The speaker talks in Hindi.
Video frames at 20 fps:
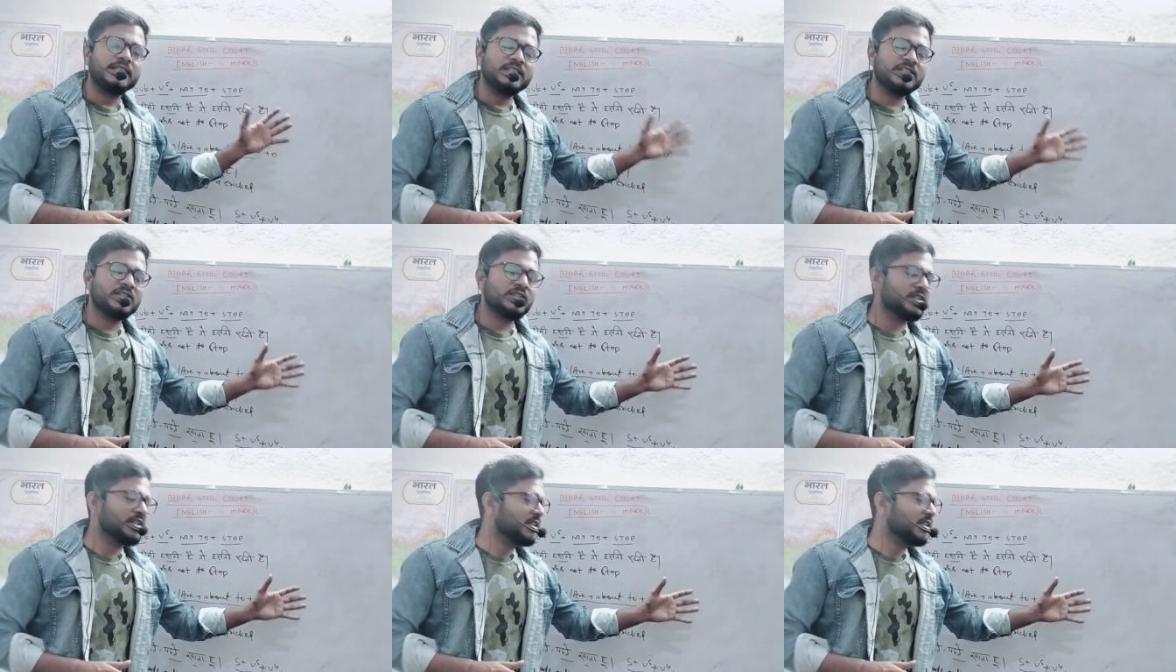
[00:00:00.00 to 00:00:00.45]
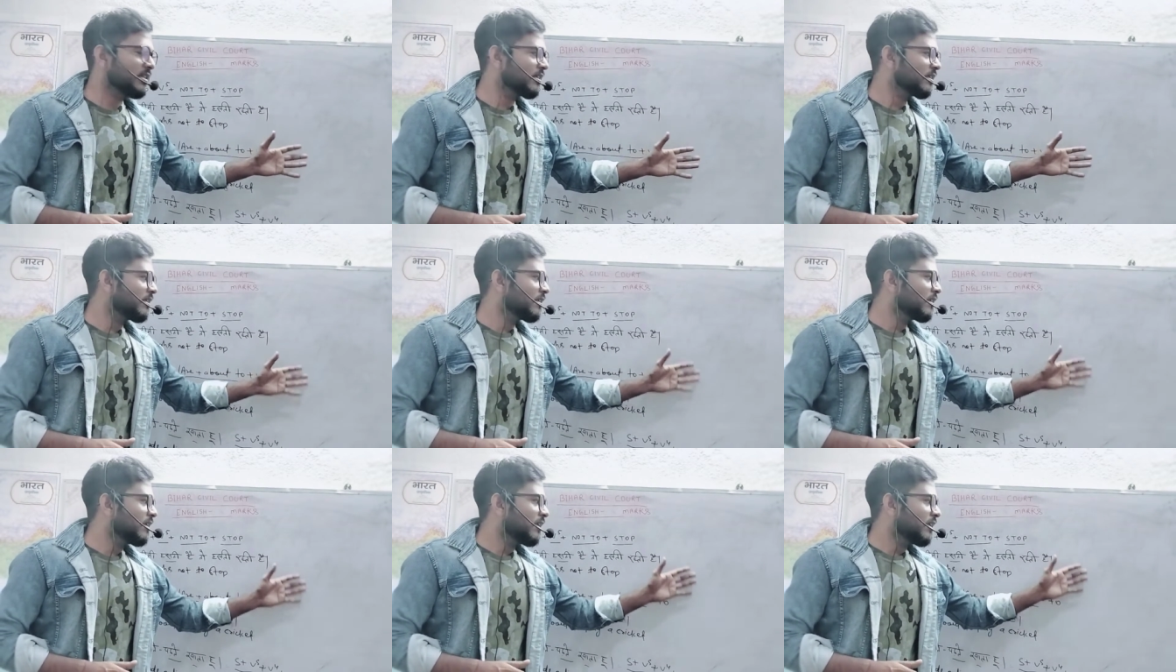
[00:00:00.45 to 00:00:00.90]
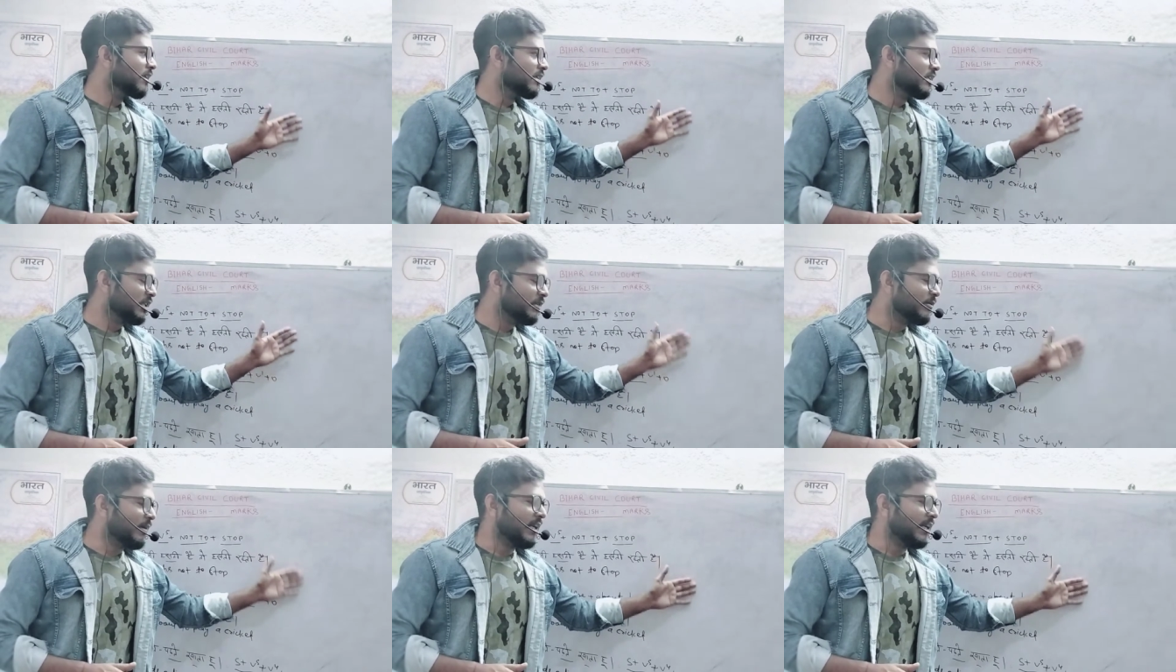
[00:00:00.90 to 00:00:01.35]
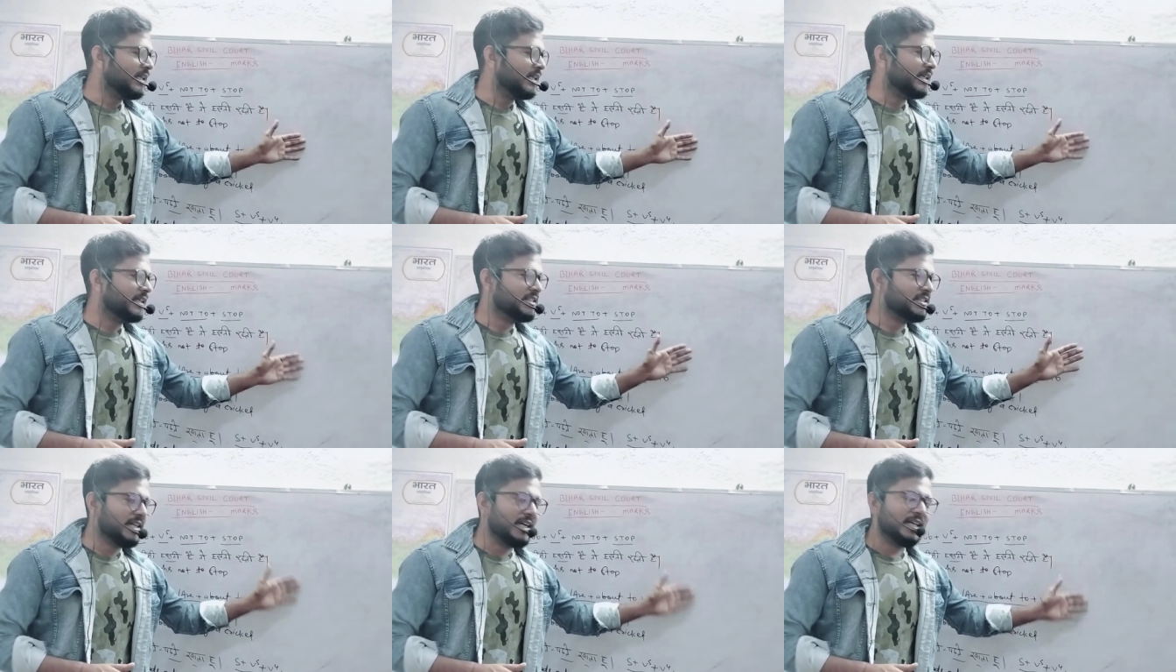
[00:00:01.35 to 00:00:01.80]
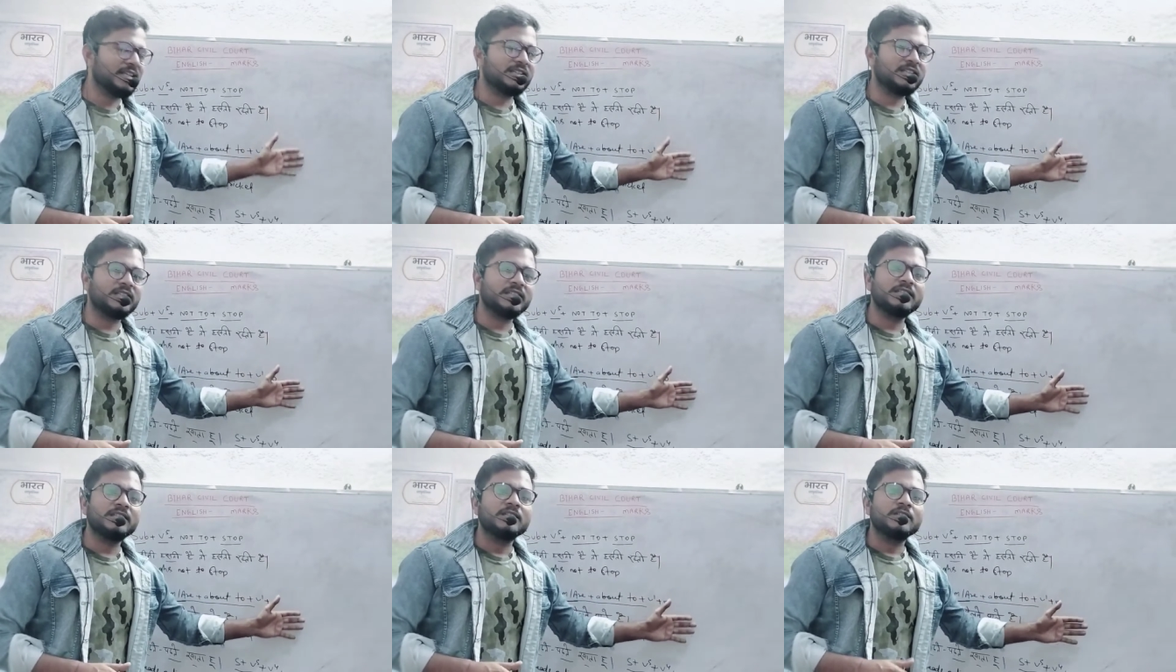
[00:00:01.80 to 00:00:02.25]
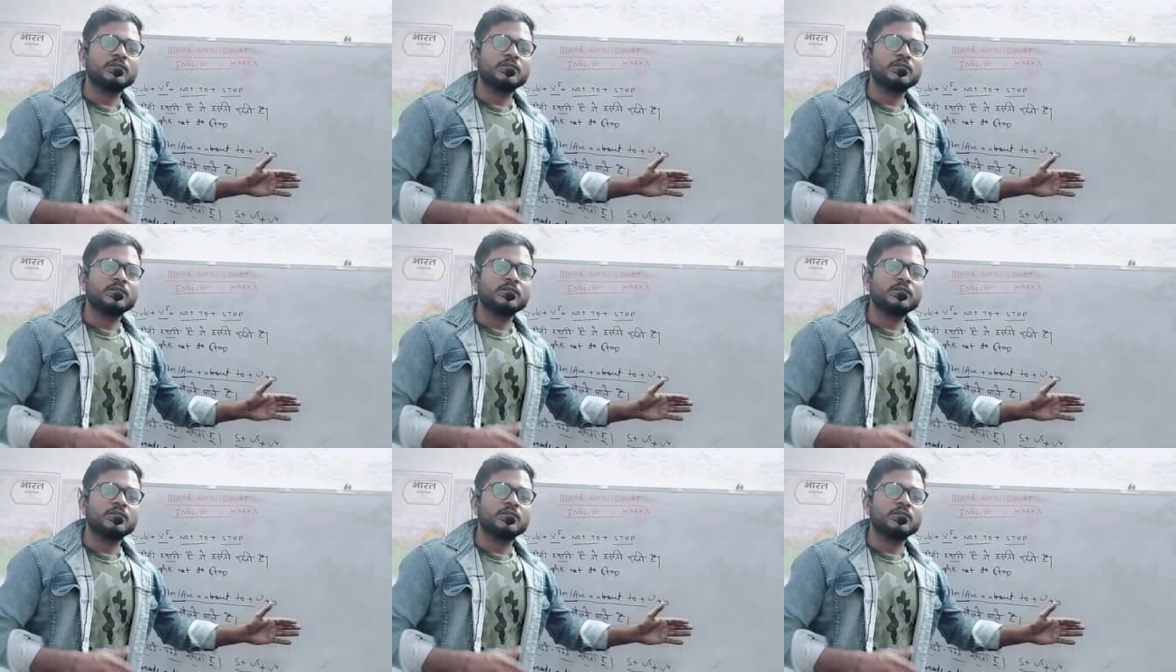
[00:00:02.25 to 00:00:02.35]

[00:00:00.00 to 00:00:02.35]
इस दिवाली के साथ ही